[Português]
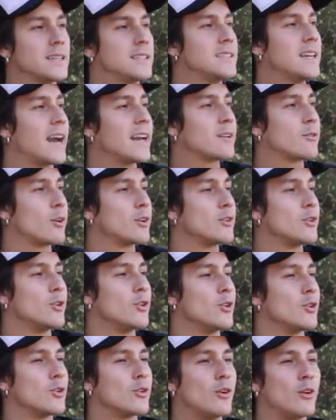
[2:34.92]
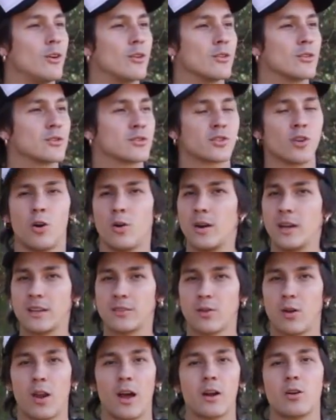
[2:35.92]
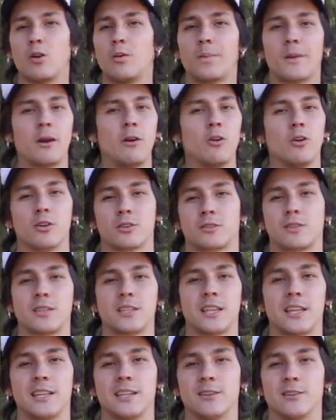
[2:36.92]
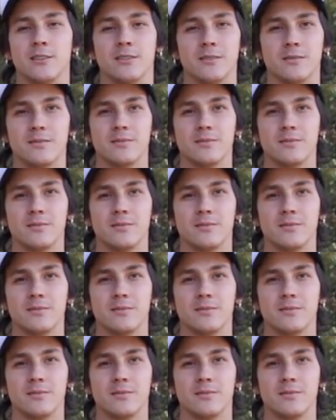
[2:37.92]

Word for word: e aí quando zoa, eles vão lá comprar outro, entendeu?